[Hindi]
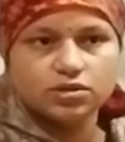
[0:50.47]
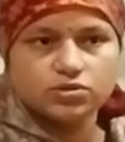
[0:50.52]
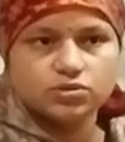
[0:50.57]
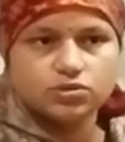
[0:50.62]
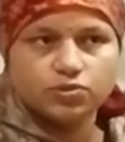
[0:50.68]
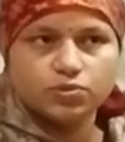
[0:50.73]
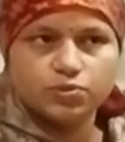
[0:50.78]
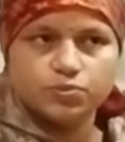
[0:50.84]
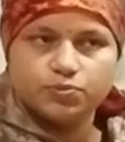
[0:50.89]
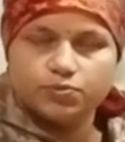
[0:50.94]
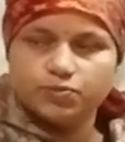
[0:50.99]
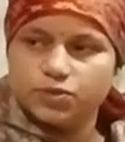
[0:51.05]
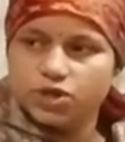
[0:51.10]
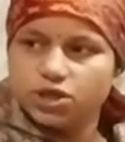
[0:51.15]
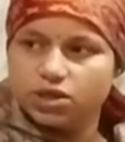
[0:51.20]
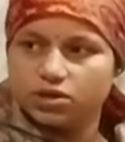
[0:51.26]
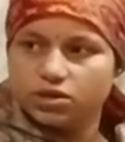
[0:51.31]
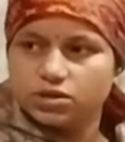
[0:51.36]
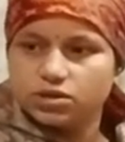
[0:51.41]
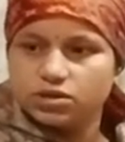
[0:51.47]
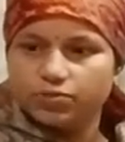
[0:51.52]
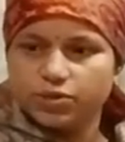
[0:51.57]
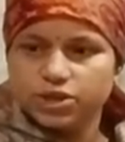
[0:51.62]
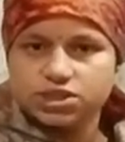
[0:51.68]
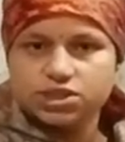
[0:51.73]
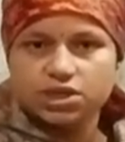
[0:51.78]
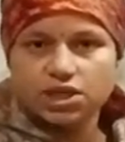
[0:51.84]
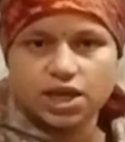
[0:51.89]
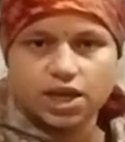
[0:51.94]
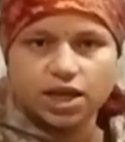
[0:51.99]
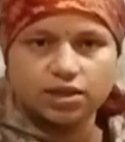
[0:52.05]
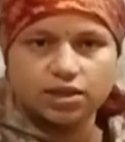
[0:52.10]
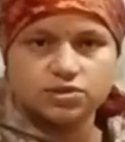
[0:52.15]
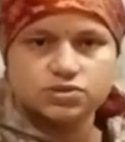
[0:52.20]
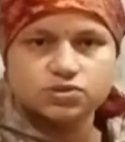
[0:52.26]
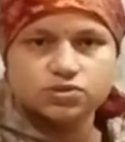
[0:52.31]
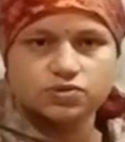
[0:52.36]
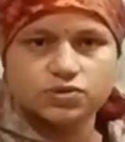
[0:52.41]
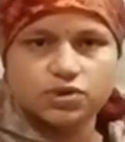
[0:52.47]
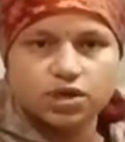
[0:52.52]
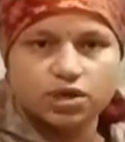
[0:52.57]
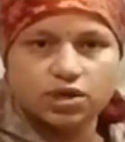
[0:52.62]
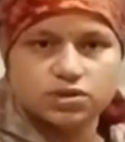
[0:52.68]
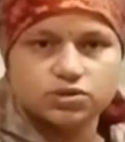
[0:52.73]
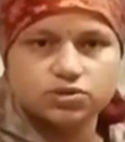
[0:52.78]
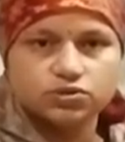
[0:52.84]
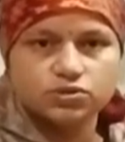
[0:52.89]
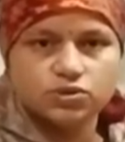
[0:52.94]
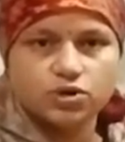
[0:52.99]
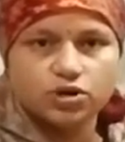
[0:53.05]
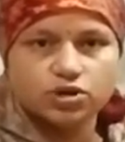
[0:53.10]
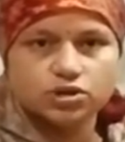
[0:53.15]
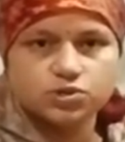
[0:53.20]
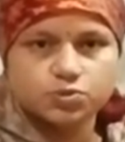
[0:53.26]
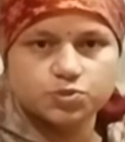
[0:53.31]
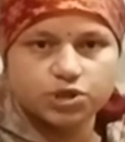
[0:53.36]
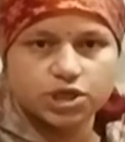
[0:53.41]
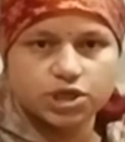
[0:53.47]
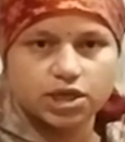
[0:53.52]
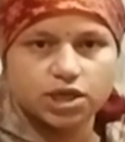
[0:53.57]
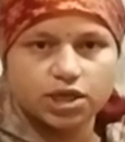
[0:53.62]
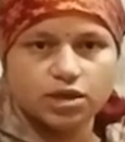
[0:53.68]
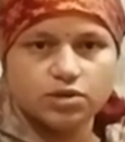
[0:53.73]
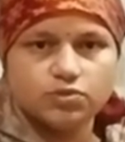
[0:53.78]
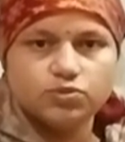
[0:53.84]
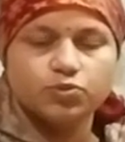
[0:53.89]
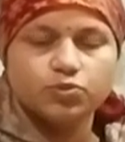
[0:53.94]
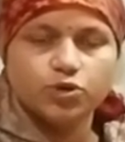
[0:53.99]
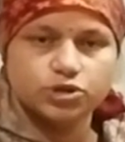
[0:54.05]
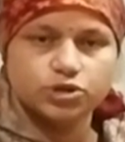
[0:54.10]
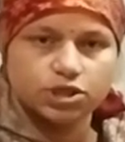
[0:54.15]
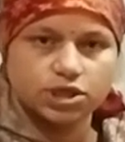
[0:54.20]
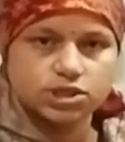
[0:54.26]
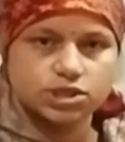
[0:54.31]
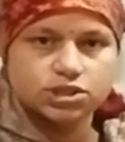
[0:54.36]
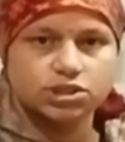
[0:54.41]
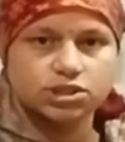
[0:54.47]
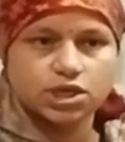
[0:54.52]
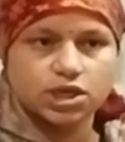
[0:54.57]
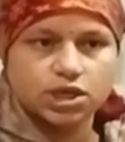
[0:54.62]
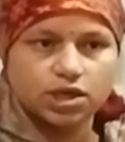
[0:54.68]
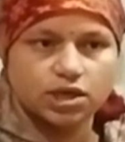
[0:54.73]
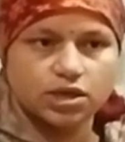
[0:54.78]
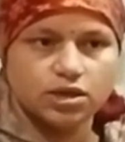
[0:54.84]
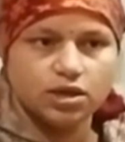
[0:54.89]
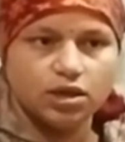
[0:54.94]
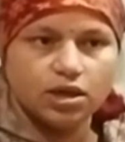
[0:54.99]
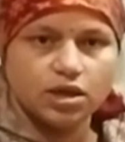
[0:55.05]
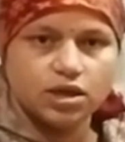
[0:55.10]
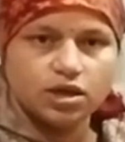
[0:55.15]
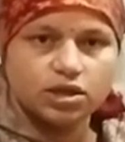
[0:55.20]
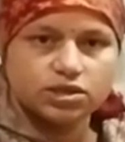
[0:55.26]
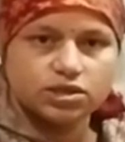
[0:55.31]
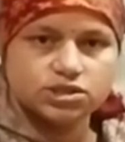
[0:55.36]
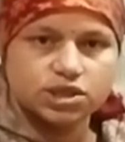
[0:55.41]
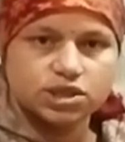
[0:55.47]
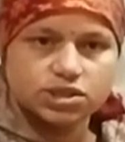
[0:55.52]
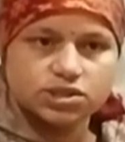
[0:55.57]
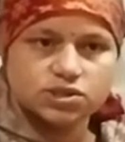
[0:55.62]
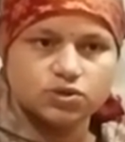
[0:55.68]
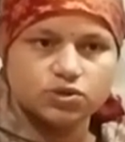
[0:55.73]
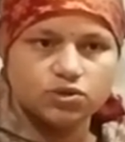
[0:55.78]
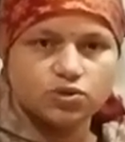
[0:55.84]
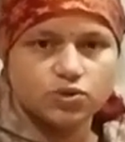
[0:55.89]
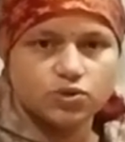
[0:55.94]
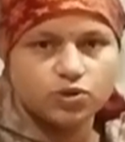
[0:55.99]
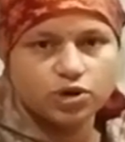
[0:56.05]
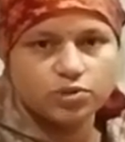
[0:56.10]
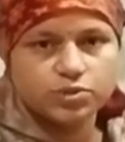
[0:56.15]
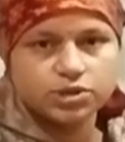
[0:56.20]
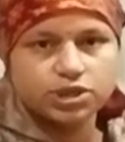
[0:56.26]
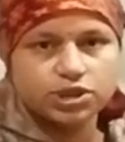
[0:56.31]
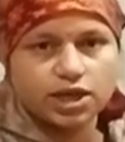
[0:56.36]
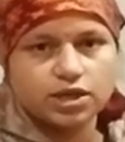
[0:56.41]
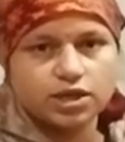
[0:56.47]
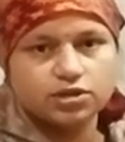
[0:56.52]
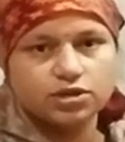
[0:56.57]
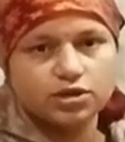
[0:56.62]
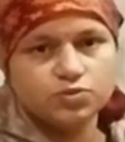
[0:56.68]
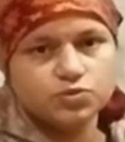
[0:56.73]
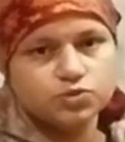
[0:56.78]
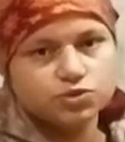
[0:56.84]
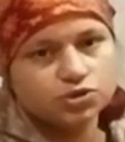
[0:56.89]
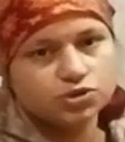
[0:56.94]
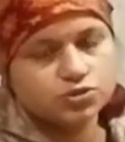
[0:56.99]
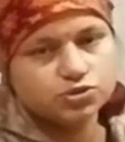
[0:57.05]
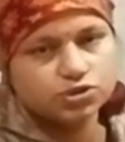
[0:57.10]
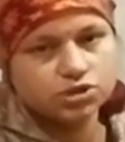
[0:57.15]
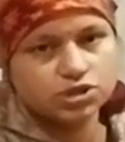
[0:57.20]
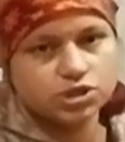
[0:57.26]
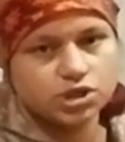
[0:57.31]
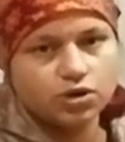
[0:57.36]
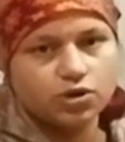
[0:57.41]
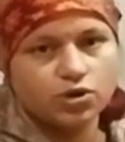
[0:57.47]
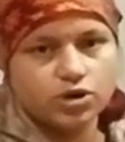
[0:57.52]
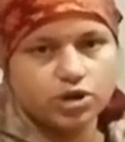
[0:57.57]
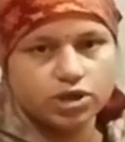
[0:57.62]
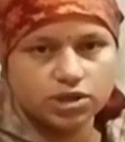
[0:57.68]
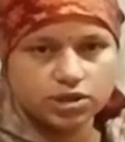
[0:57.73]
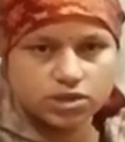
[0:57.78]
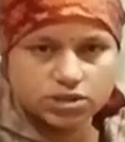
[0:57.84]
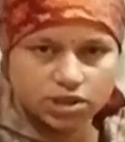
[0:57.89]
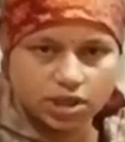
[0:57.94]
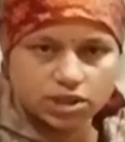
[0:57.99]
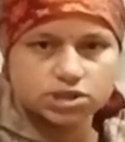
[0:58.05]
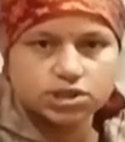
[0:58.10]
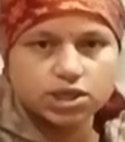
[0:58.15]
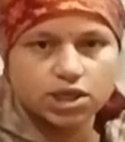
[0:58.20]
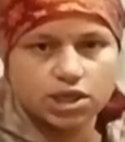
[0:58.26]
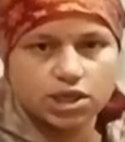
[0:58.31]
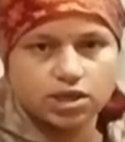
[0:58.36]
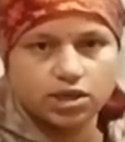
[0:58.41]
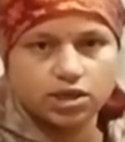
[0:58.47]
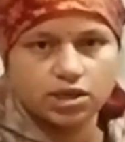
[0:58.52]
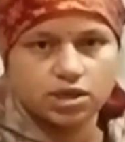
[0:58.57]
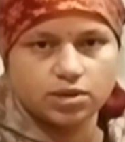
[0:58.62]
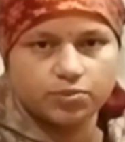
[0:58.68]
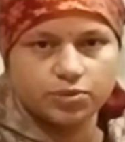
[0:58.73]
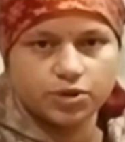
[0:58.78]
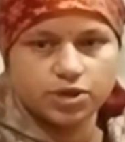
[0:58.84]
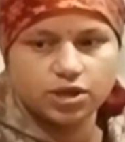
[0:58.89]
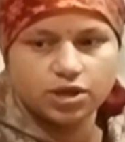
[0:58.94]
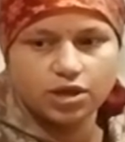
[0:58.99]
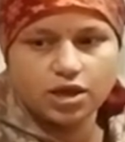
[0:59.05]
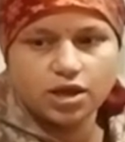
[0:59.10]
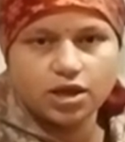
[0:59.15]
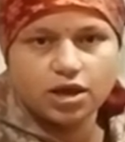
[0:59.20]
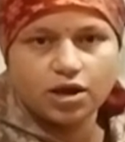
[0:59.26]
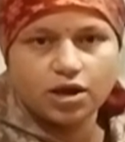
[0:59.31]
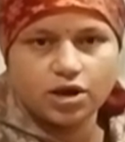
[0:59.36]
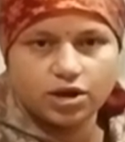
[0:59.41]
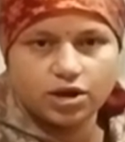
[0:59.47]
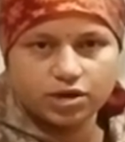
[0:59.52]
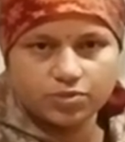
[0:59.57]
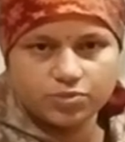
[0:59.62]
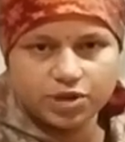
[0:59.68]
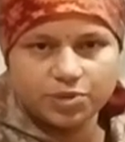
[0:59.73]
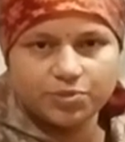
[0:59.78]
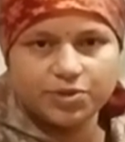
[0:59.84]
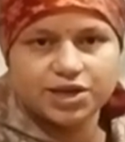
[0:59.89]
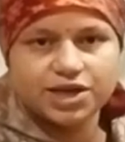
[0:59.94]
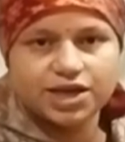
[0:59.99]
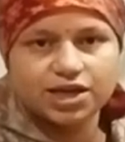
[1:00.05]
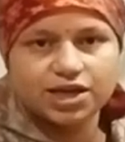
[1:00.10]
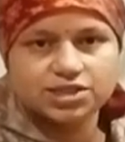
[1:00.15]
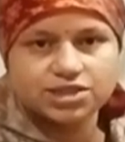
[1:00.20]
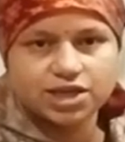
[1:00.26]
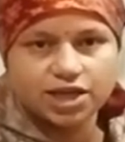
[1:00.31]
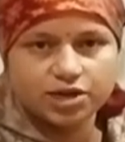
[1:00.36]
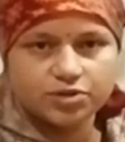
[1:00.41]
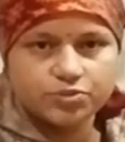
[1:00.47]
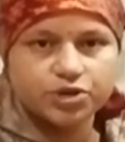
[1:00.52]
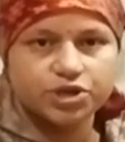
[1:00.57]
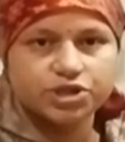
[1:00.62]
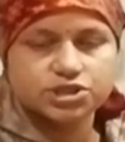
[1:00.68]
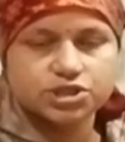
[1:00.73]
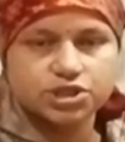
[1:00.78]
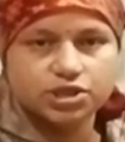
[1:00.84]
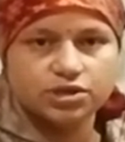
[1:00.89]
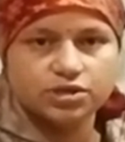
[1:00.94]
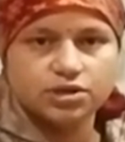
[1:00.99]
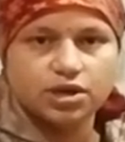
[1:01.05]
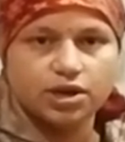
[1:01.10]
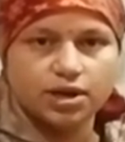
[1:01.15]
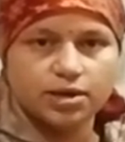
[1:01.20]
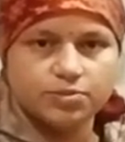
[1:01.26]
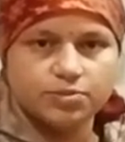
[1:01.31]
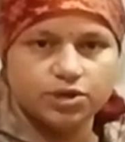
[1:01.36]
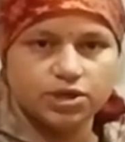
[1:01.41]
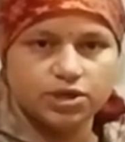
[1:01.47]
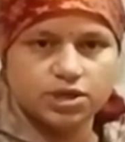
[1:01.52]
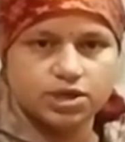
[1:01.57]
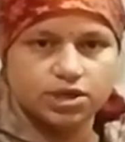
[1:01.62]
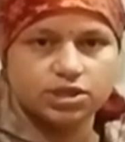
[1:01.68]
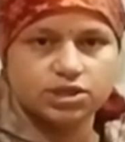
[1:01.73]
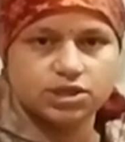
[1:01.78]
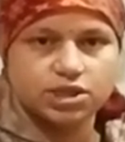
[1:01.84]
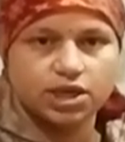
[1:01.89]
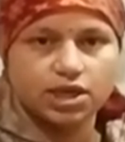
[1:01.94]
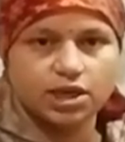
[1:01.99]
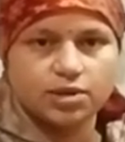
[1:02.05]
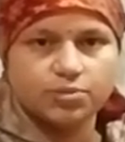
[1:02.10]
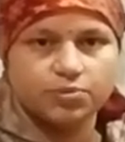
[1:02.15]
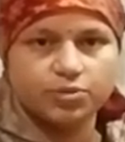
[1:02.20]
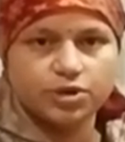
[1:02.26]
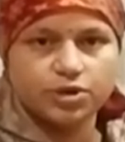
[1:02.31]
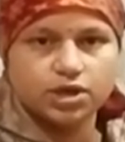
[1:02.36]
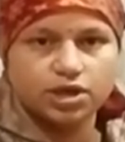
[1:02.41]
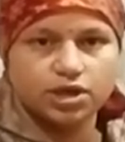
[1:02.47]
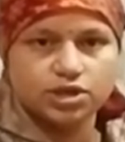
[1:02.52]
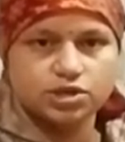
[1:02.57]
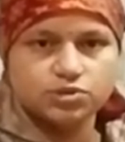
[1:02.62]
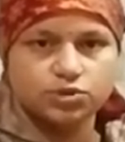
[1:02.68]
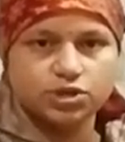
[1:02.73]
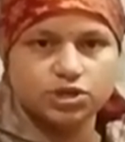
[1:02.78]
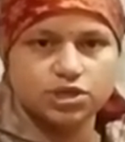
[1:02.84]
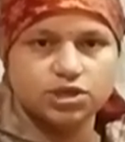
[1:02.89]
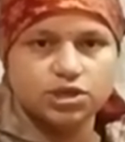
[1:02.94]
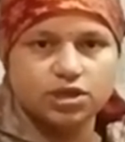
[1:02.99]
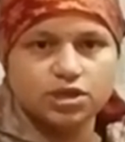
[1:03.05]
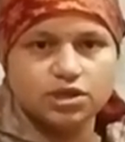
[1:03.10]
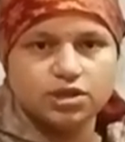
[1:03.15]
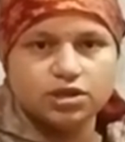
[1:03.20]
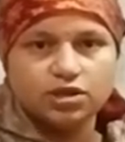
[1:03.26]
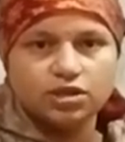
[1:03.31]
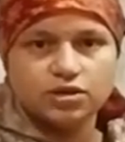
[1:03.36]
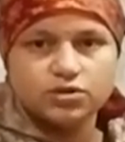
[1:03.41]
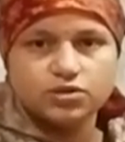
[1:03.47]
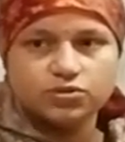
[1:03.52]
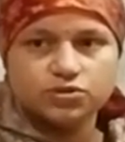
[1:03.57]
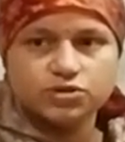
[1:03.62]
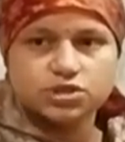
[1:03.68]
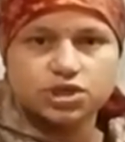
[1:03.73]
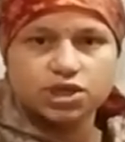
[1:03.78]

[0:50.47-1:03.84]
तो बंसल हेल्थ केयर जो हॉस्पिटल है वो बहुत अच्छा है जैसे उन लोगों ने बताया था मुझे उसके अकॉर्डिंग अच्छा लगा यहाँ पे और बेबी का सेलिब्रेशन का भी करते हैं यहाँ पे अरेंजमेंट उसके